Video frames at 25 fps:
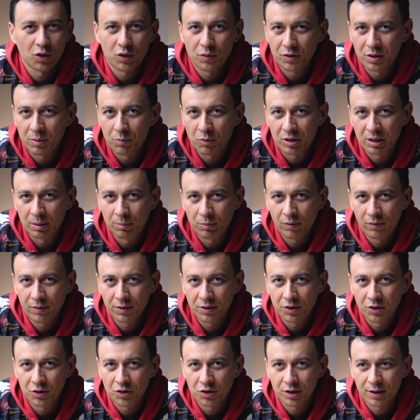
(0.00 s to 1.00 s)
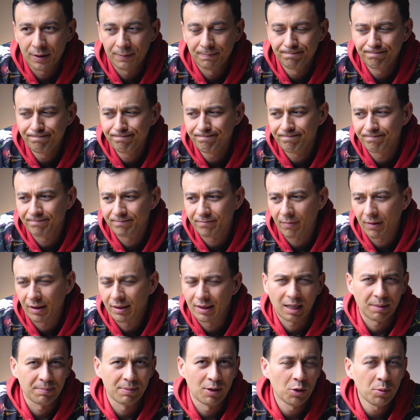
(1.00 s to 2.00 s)
Oczywiście można powiedzieć, że hmm,
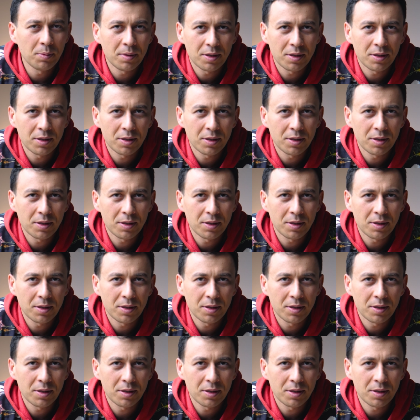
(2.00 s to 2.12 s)
tak miało